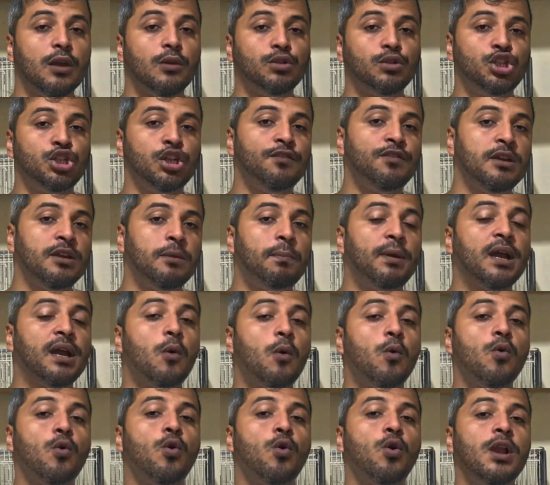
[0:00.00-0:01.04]
eu tive que pegar
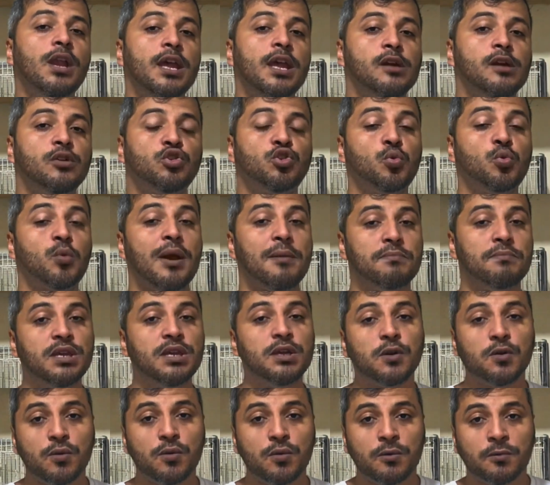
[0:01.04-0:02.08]
um coleiro de um
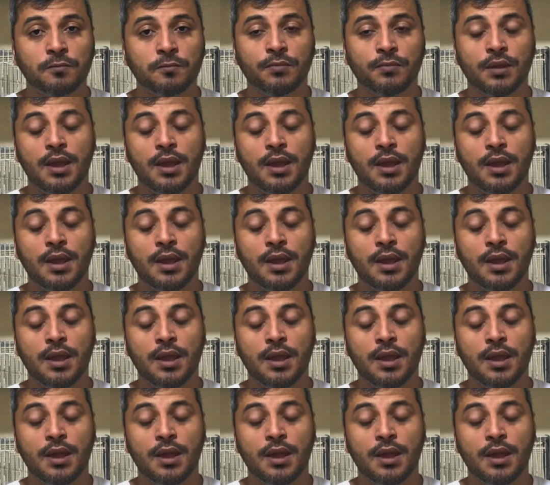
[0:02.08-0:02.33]
amigo